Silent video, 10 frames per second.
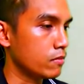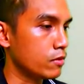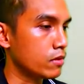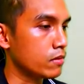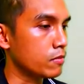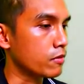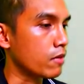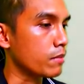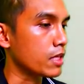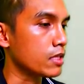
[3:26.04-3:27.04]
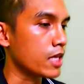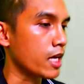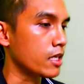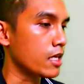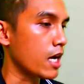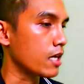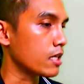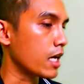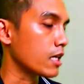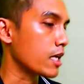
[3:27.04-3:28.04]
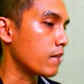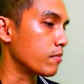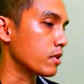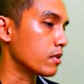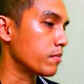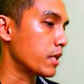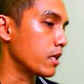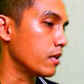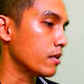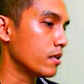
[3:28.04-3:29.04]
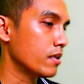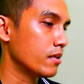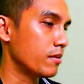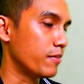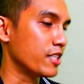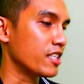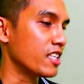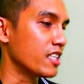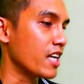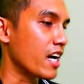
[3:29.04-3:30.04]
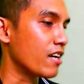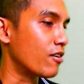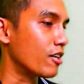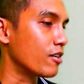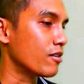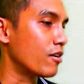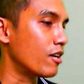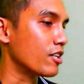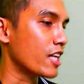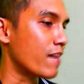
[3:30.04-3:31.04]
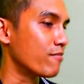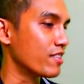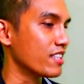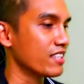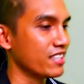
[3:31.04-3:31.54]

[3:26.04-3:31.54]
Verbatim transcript: เพราะเป็นความตั้งใจที่อยากอยากทำแล้วก็ไปไปเสนอหน้าขอขอขอก็ทำนะ